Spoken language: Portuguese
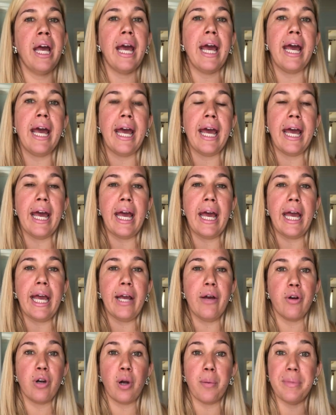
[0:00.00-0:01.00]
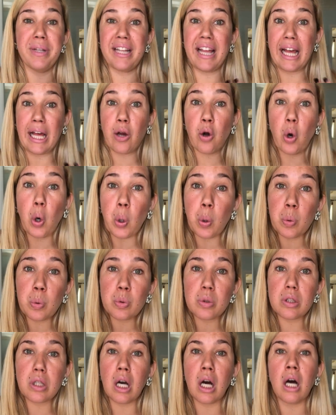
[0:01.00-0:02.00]
é, eu não me dei
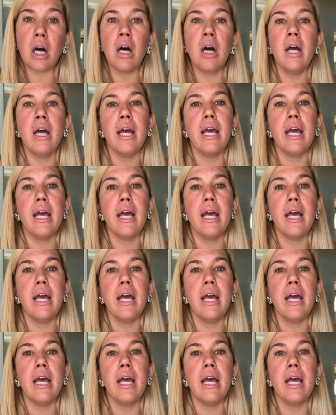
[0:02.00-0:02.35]
conta.